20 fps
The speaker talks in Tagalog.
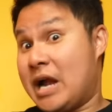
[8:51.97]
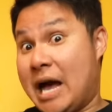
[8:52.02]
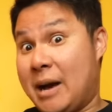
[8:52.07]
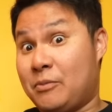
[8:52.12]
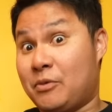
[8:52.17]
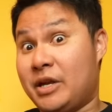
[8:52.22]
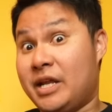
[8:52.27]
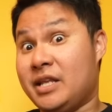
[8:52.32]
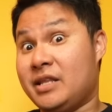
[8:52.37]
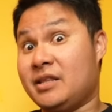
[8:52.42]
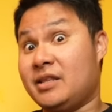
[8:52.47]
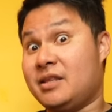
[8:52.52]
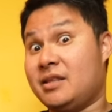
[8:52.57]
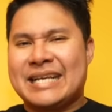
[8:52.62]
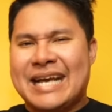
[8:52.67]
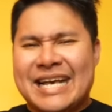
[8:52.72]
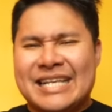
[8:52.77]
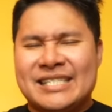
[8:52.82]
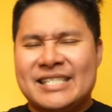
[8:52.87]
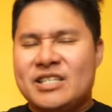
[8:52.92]
AMOLED.
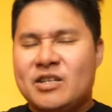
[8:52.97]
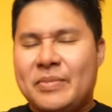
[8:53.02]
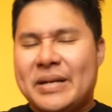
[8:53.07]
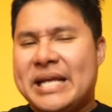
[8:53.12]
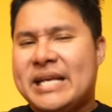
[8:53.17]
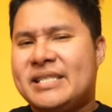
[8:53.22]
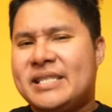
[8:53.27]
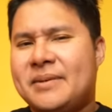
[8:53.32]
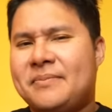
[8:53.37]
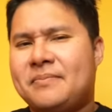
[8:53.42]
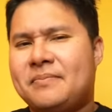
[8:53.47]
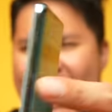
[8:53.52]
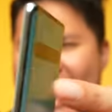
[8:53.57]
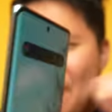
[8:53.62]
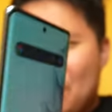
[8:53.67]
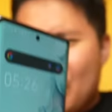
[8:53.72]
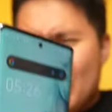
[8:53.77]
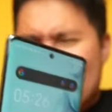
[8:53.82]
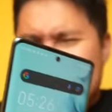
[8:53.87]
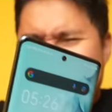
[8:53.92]
Guys, hindi nyo ba naisip?
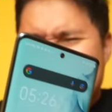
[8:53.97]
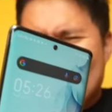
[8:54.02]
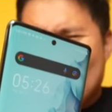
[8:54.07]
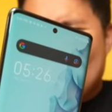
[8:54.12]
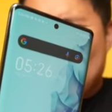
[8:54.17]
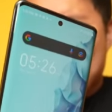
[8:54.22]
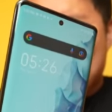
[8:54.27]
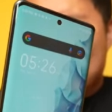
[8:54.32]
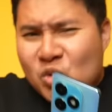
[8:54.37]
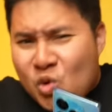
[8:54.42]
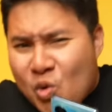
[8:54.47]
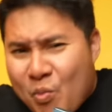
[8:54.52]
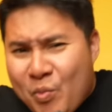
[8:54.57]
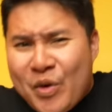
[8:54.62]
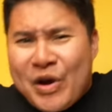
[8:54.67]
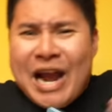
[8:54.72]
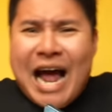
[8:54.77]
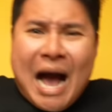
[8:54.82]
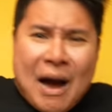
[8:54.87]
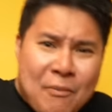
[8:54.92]
AMOLED sarap.
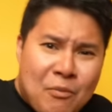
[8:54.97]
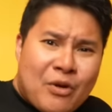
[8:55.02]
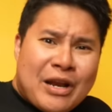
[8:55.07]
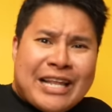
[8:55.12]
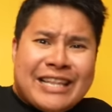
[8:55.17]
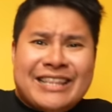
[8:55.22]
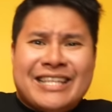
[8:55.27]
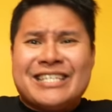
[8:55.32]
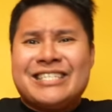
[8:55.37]
Super AMOLED na